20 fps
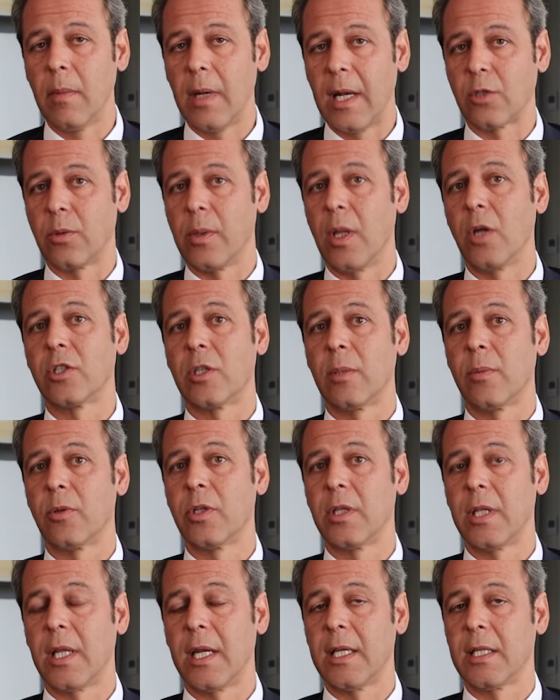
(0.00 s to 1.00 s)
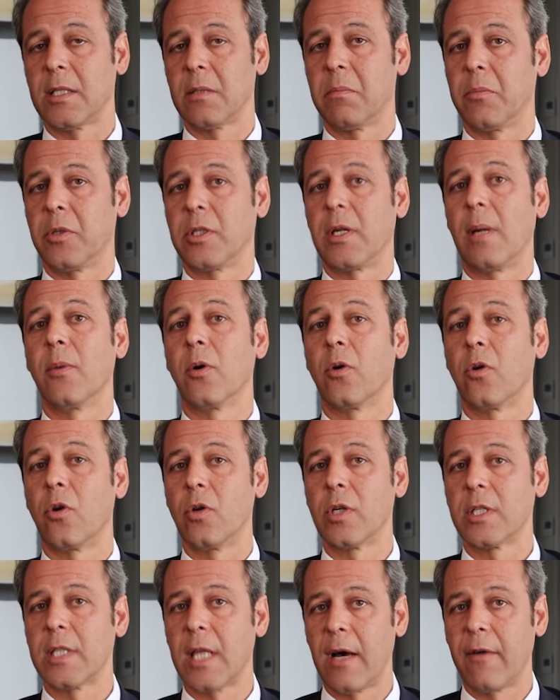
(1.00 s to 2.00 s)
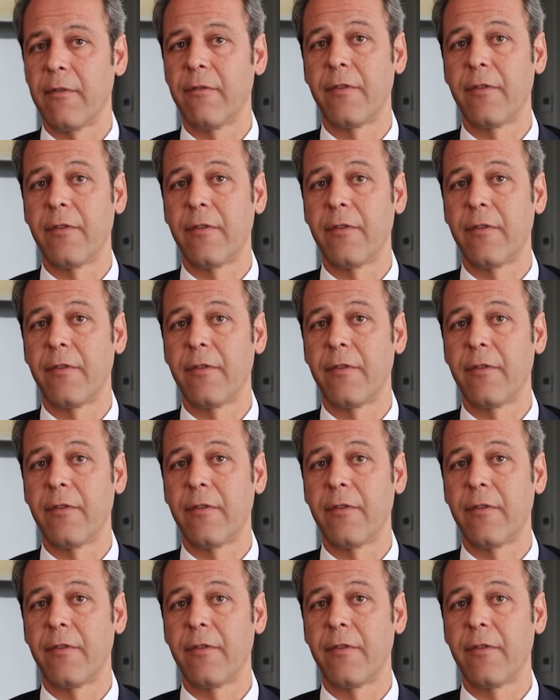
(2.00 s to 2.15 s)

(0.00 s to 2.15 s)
La subida de los tipos de interés, pues a lo mejor lo está